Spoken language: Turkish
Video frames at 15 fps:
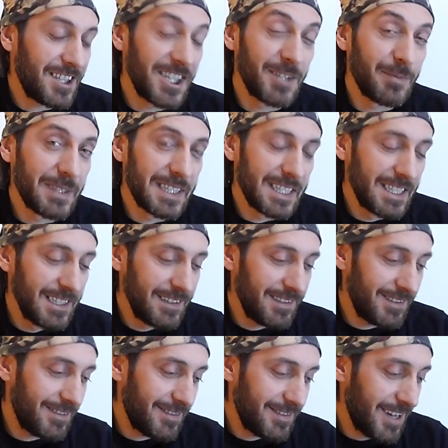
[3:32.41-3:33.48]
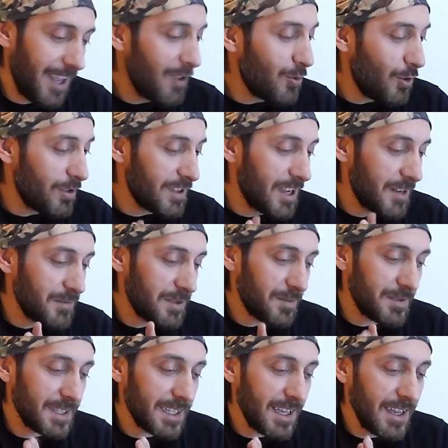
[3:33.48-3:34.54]
Kırmızı renk göndermiş
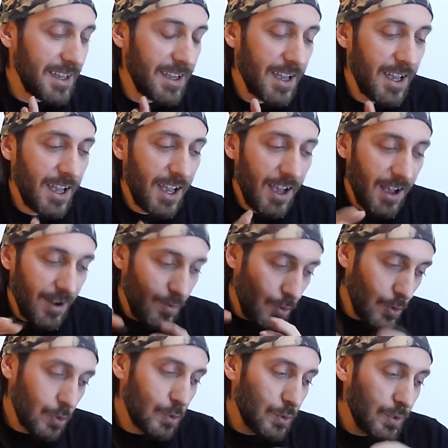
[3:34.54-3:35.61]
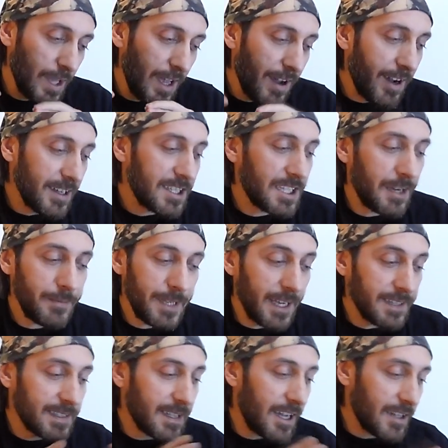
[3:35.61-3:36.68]
bize. O gün de akşam
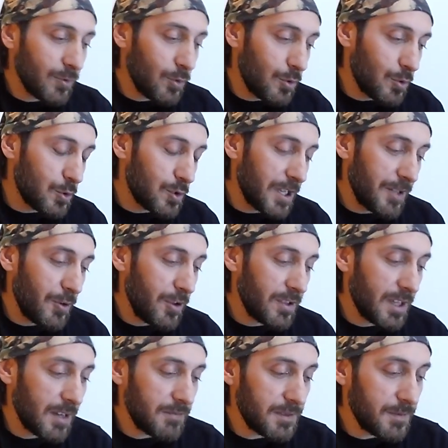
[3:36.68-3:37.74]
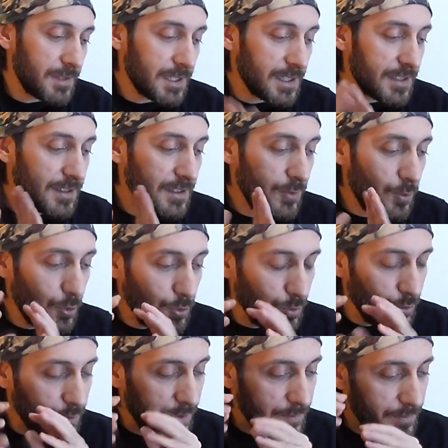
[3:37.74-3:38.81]
yani saat 9'da göndermiş mesajı. O
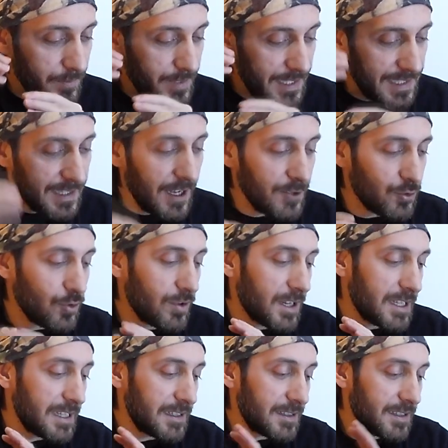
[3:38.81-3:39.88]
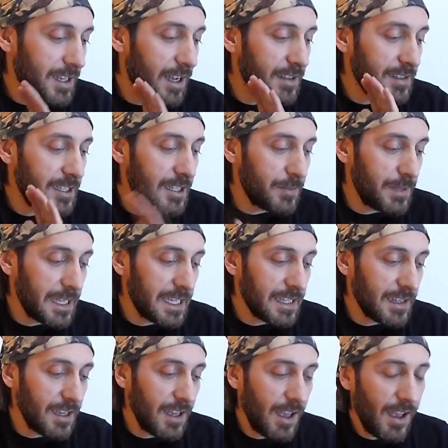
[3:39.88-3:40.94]
günün bir saat sonra saat
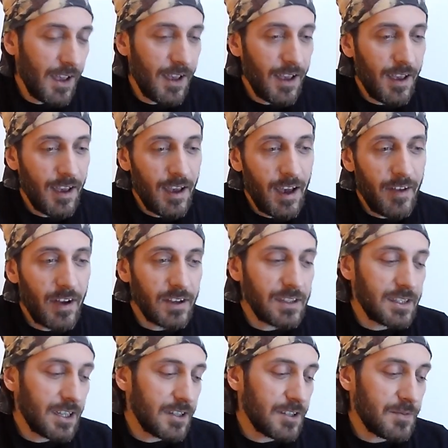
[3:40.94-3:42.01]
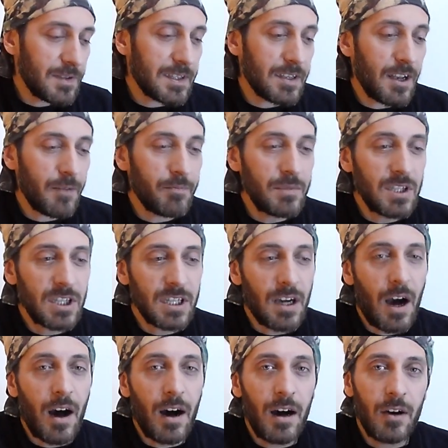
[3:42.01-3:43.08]
22'de enerji çalışması yapmış.
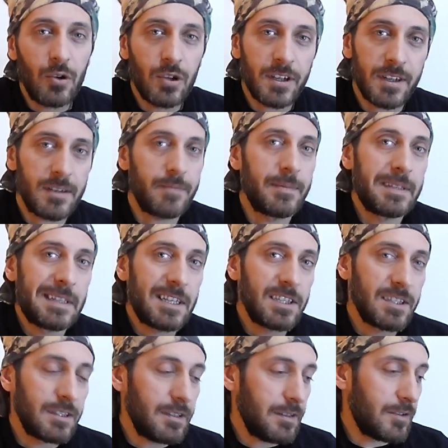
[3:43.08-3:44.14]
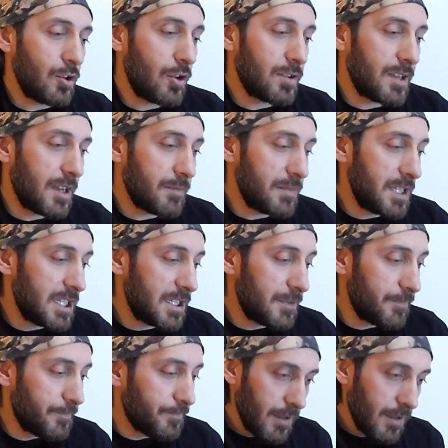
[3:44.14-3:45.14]
A olarak mesajını göndermiş.